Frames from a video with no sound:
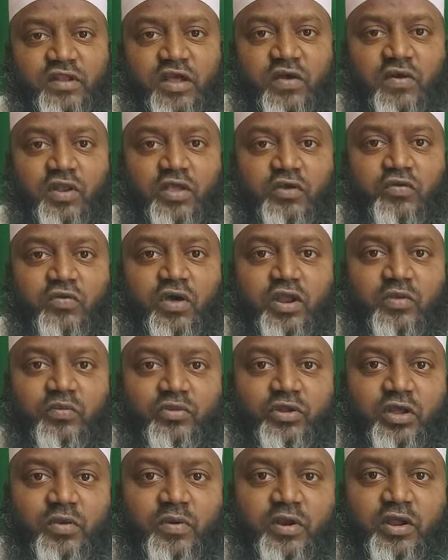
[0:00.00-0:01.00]
అస్సలం
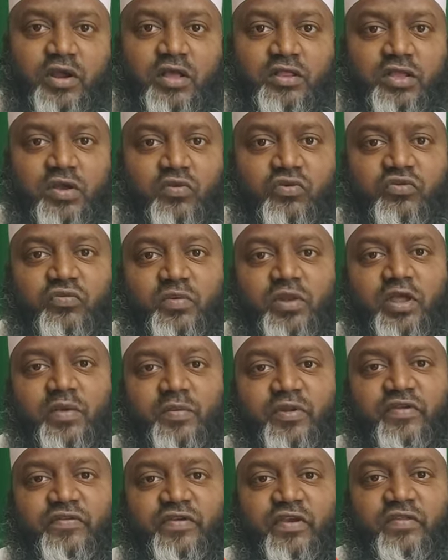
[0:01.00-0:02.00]
వరహతుల్లా వరకత్
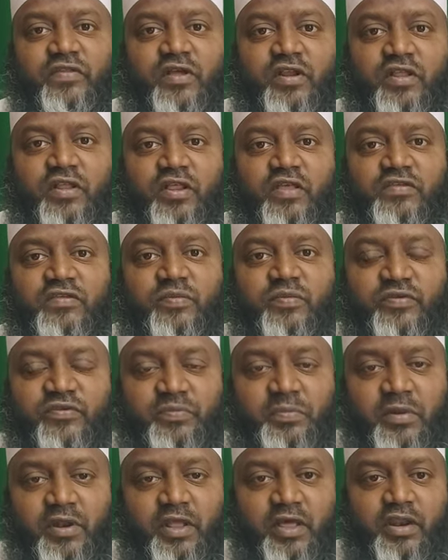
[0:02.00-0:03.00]
అవుజుబుల్లామిన షైతాన్ రజీం
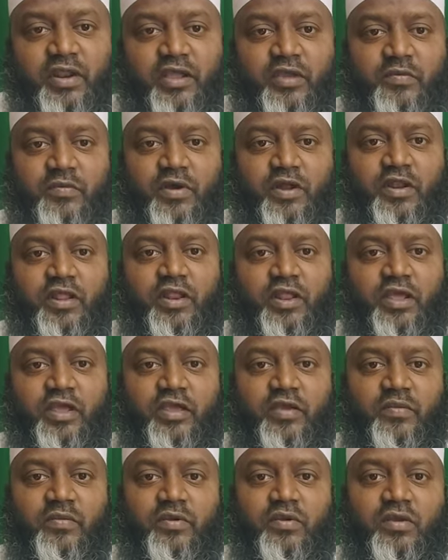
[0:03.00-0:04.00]
బిస్మిల్లా రహమాన్
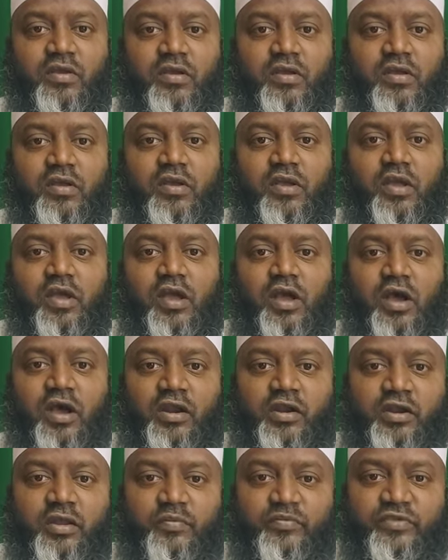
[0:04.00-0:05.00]
రహీం
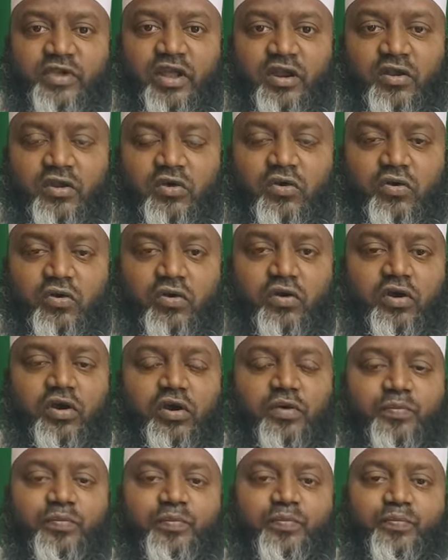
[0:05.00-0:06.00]
రంజాన్లో
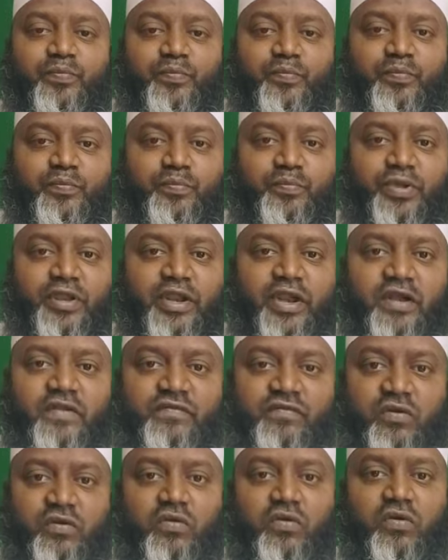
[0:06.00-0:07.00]

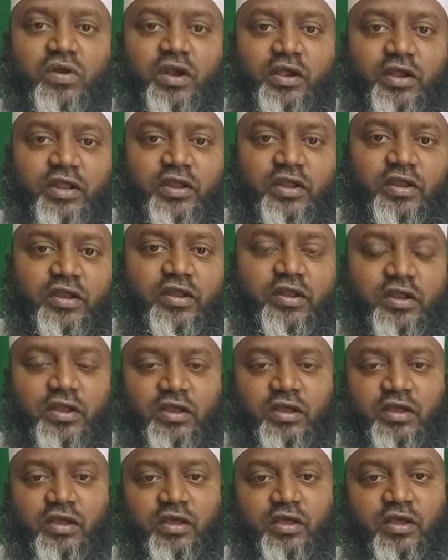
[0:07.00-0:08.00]
పీరియడ్స్లో అంటే
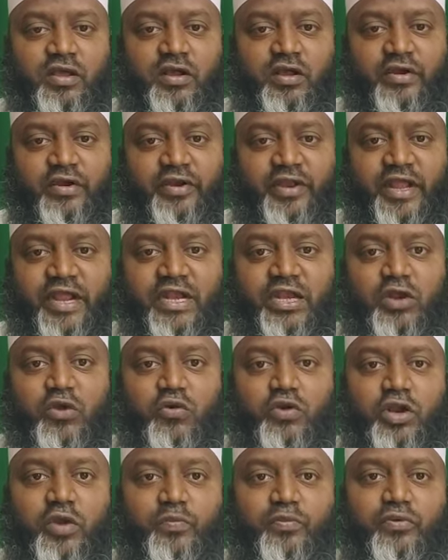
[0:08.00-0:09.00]
డేట్లో
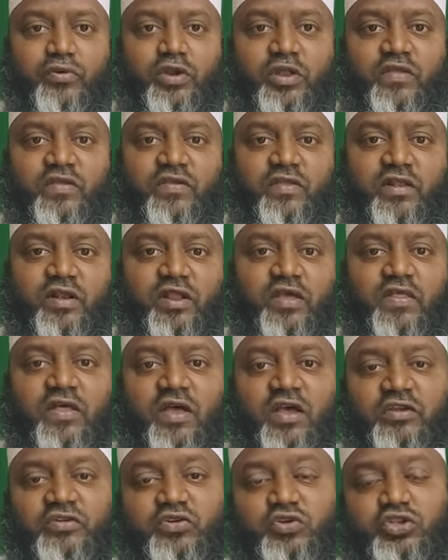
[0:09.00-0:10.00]
ఉన్నప్పుడు లేదా
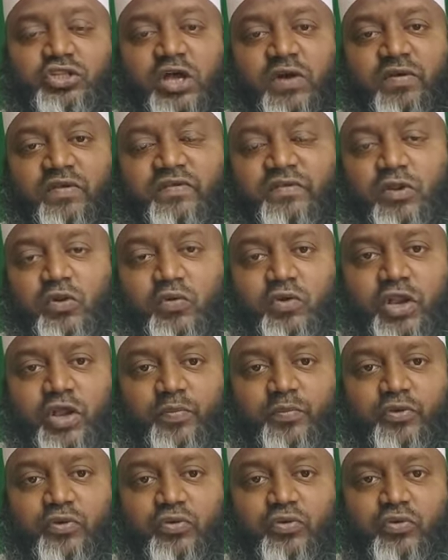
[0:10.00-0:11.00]
అశుద్ధావస్థలో
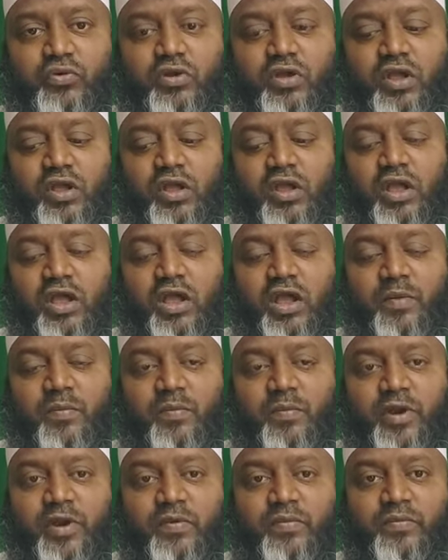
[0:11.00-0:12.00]
ఉన్నప్పుడు
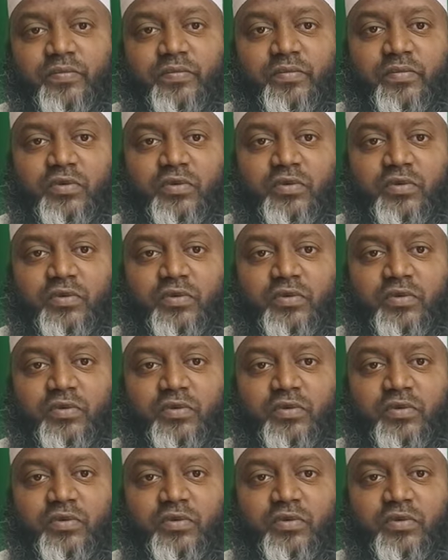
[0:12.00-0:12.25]
మనం